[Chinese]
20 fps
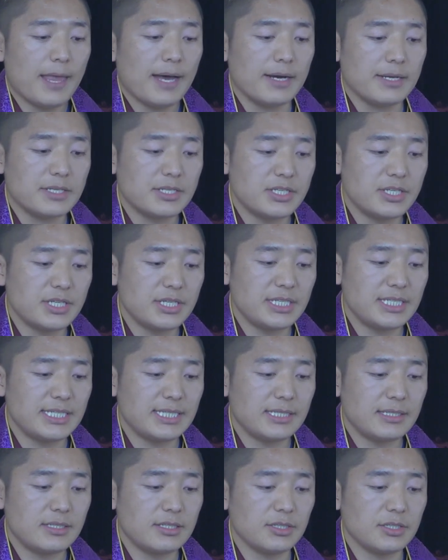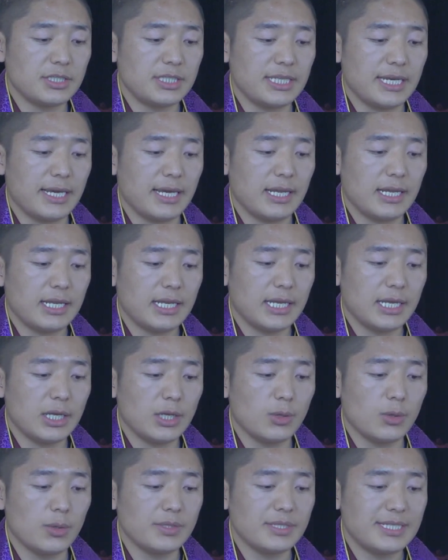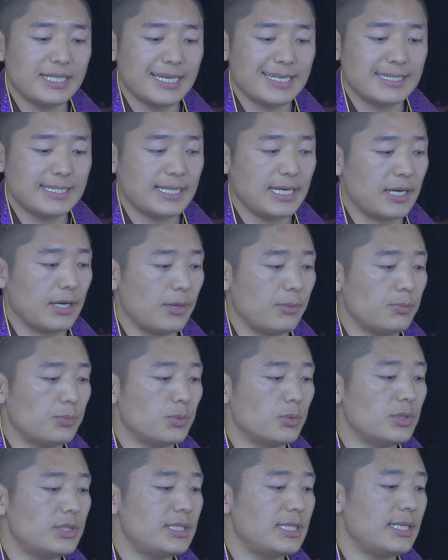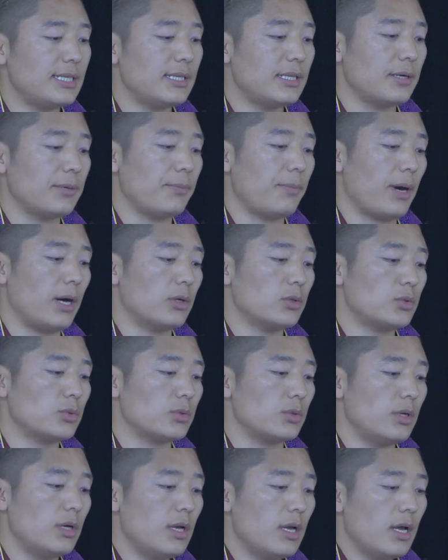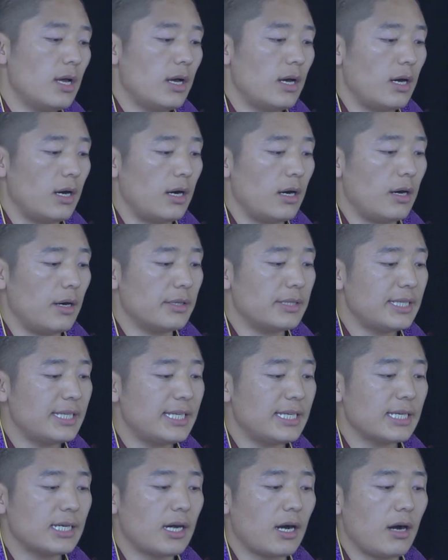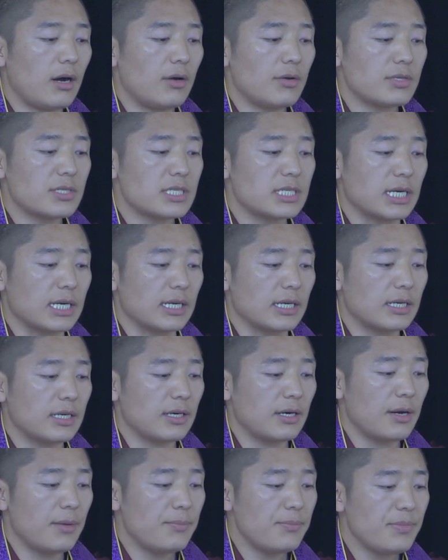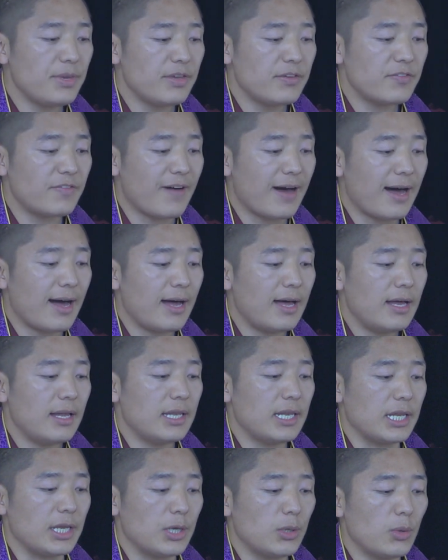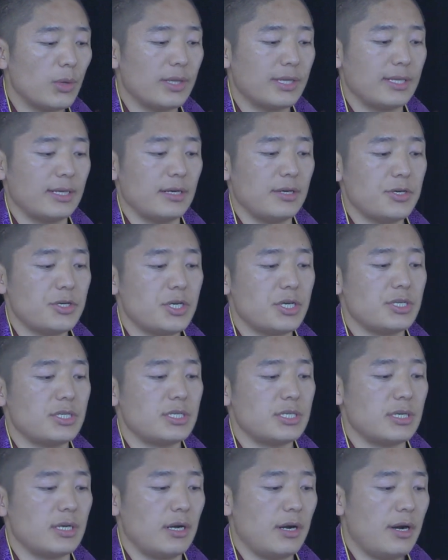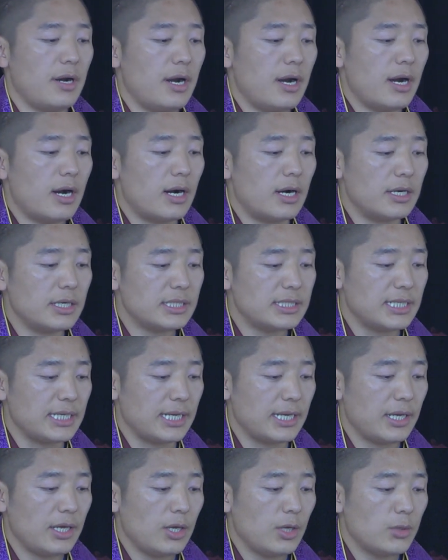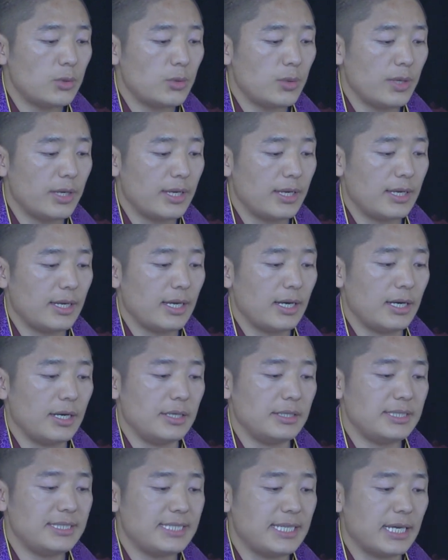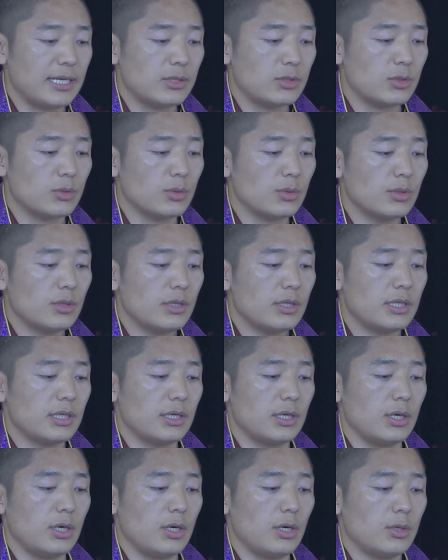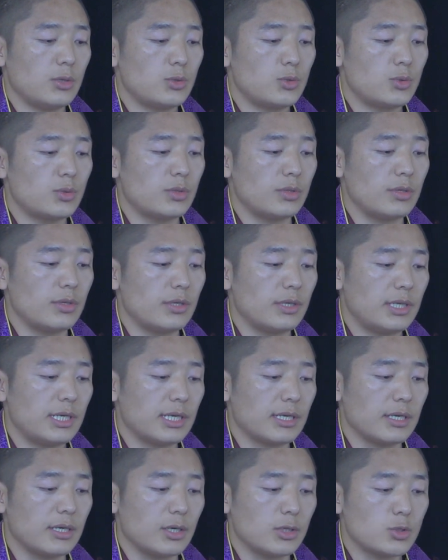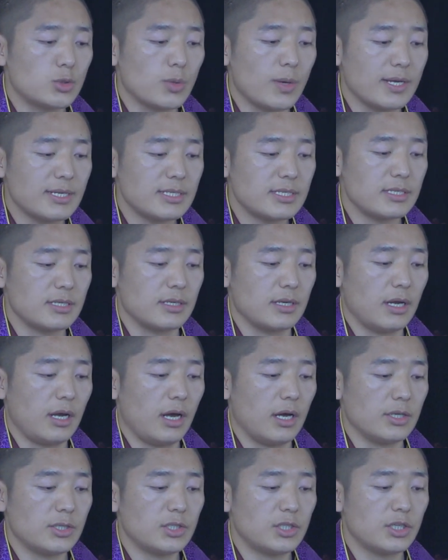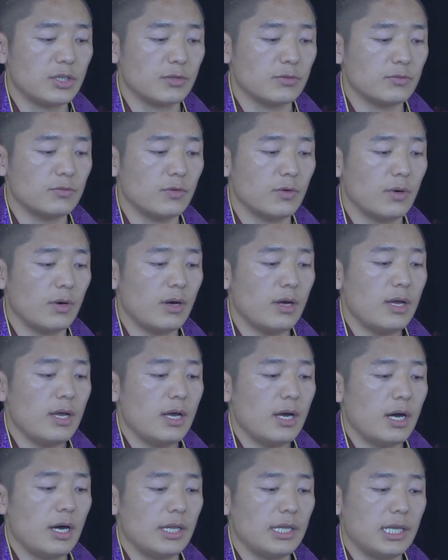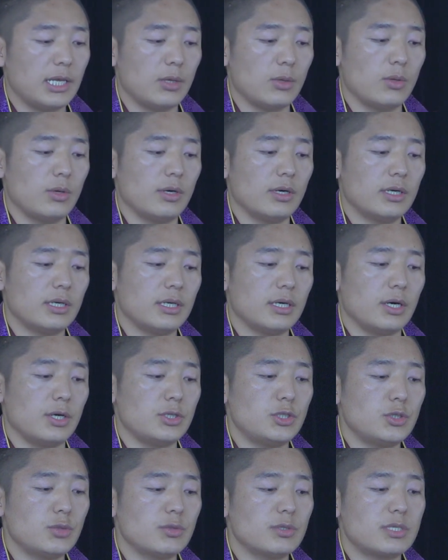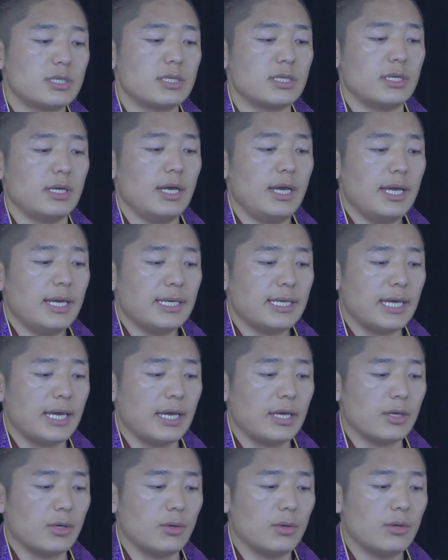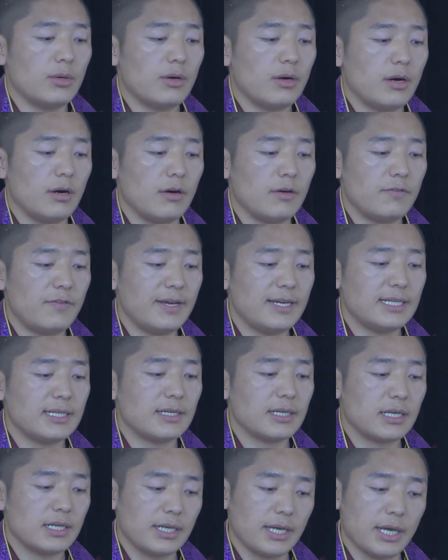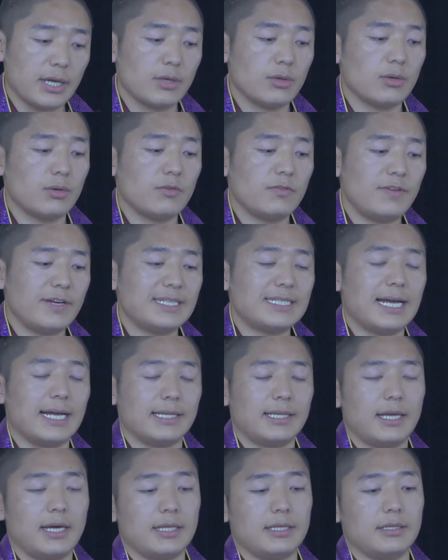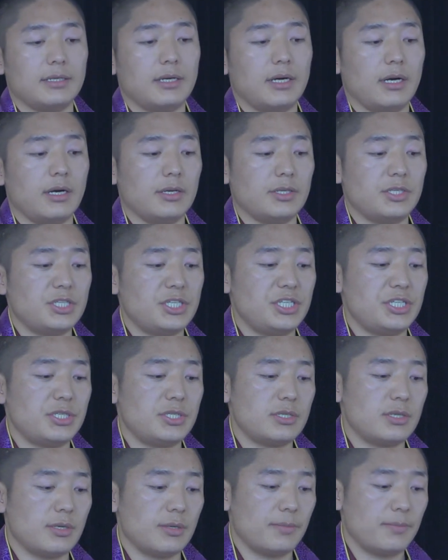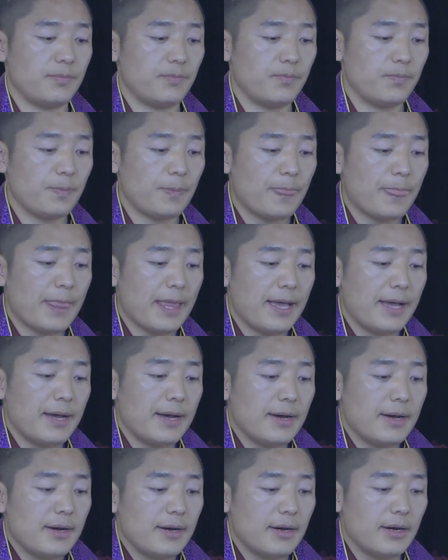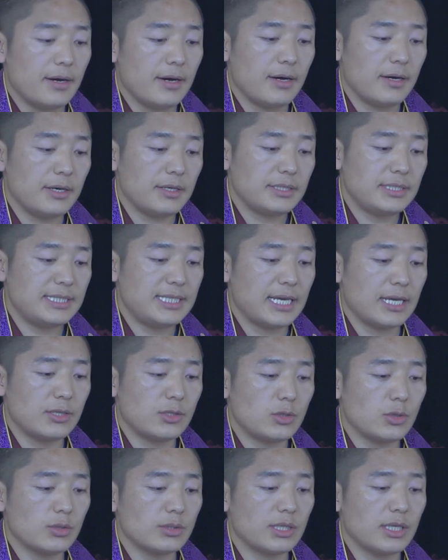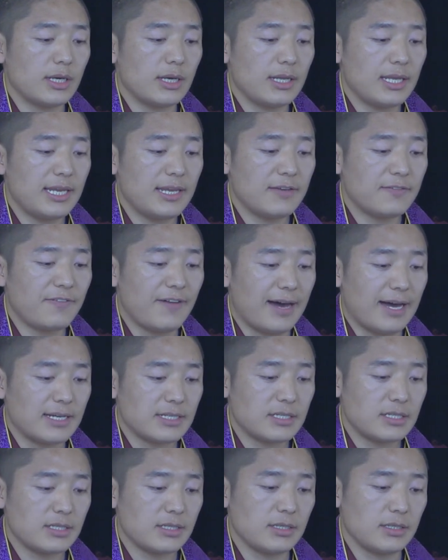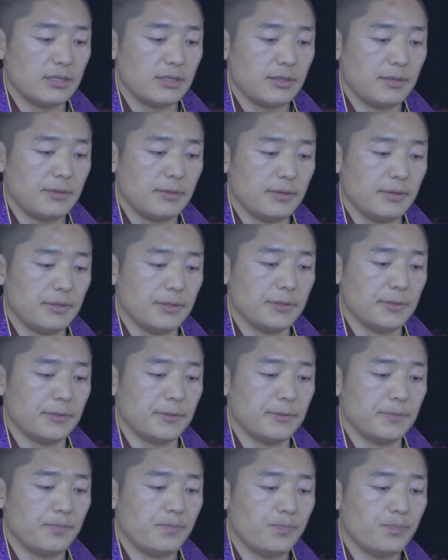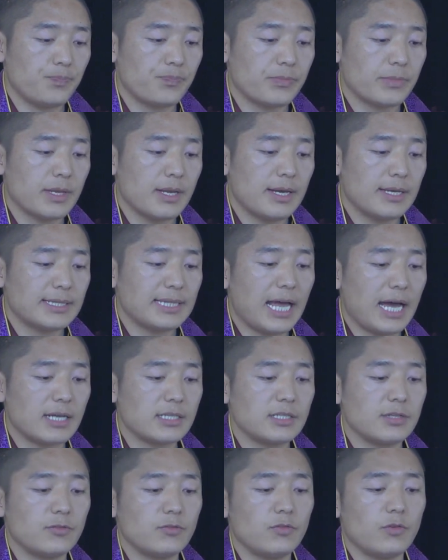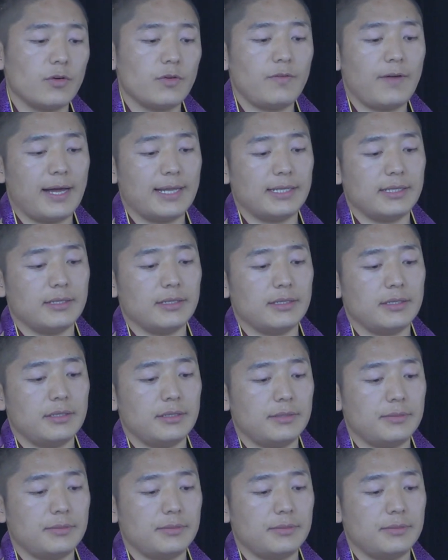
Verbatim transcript: 呃，这这些理论见解不仅能帮助呃提高整个密法理论的认识，而且对呃显宗的嗯，这个专使啊，成佛啊，理论和修持也有呃非也有非常大的呃趋势。呃，显宗的立法是呃大乘佛法的